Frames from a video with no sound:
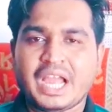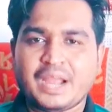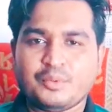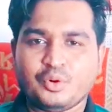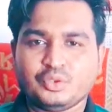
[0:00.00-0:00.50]

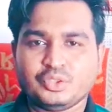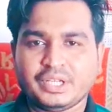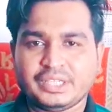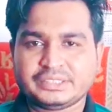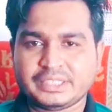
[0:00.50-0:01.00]
এবং
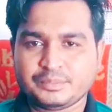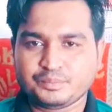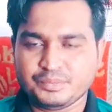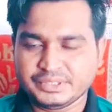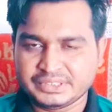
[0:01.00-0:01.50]
সেই
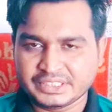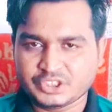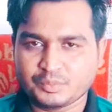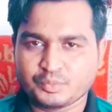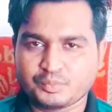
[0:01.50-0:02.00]
বিজনেস
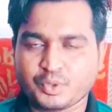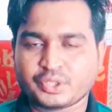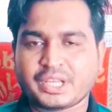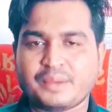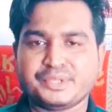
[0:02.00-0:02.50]

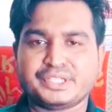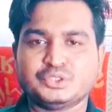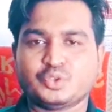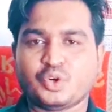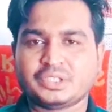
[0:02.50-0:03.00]
সম্পর্কে আমি
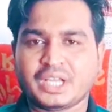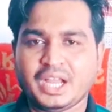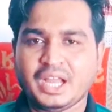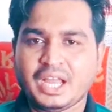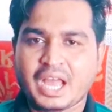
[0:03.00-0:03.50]
কিছু কথা
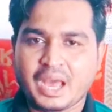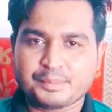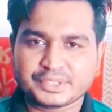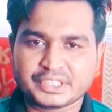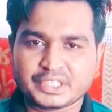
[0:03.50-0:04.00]

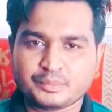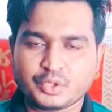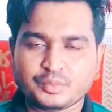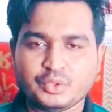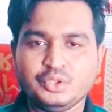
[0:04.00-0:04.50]
আপনাদেরকে
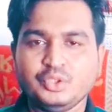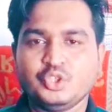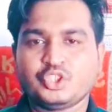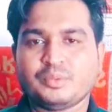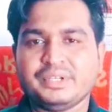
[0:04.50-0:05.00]
বলবো
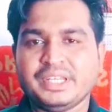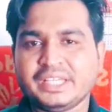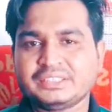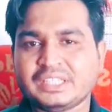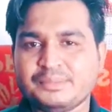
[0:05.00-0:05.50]
তবে
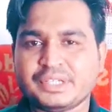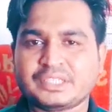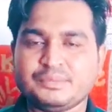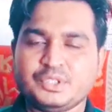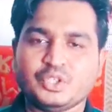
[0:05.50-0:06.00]
নেক্সট আমি
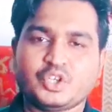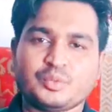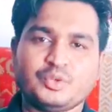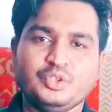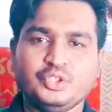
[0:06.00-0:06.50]
একটা ভিডিও
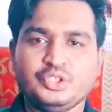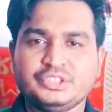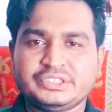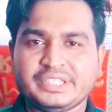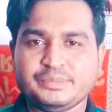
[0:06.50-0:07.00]
করব
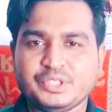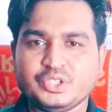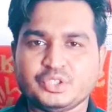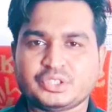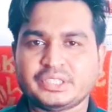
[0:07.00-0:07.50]
সেই
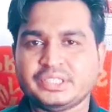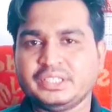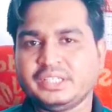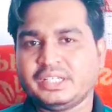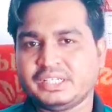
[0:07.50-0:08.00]
ভিডিওতে
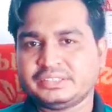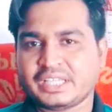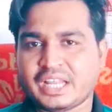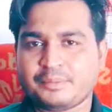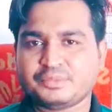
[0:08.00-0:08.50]

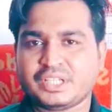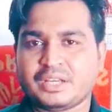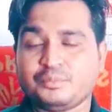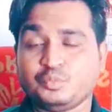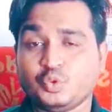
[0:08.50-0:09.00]
যারা আপনারা
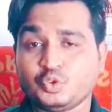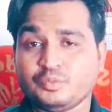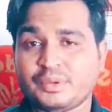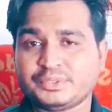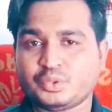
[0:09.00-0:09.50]
নতুন
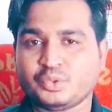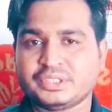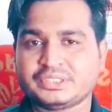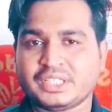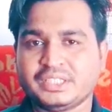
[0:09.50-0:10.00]
ব্যবসা করতে
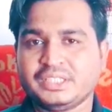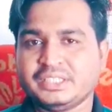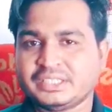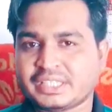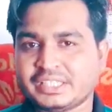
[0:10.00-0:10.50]
চান
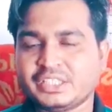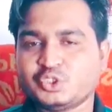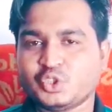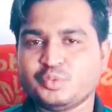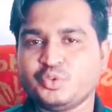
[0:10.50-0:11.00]
তাদের
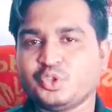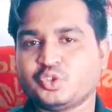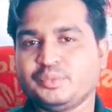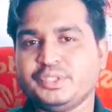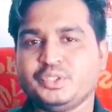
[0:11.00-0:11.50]
জন্য মূলত
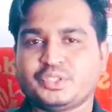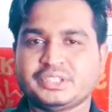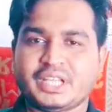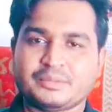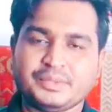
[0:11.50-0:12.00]
এই ভিডিওটা
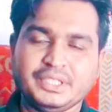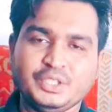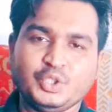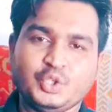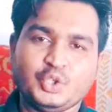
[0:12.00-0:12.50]
থাকবে
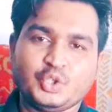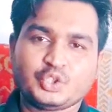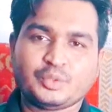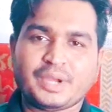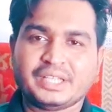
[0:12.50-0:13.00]

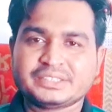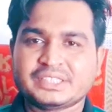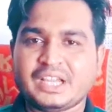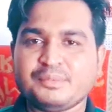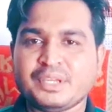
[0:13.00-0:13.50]
তবে
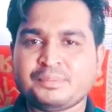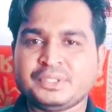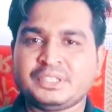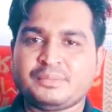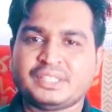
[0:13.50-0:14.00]
আজকে আমি
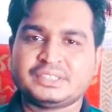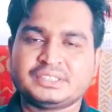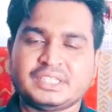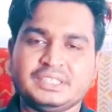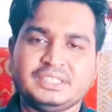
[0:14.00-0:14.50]
আপনাদের মাঝে
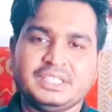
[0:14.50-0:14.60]
যেই